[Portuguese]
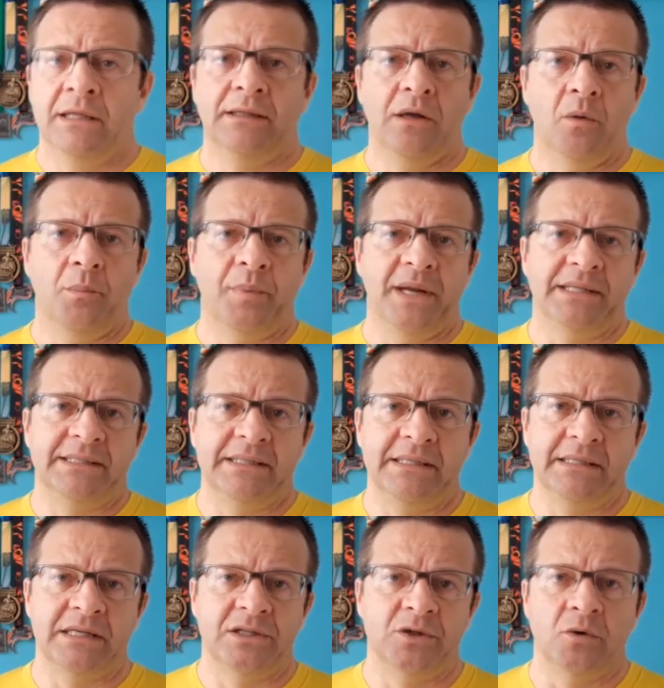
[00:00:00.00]
não
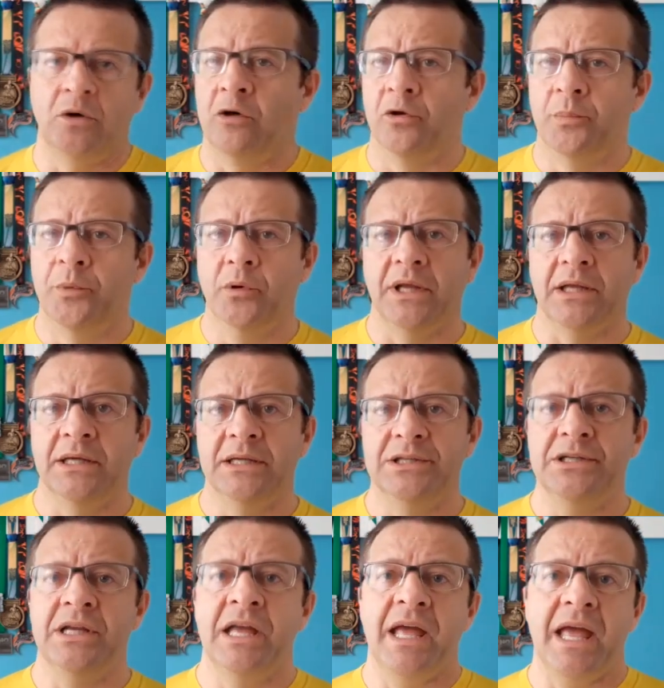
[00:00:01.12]
precisa de um grupo grande,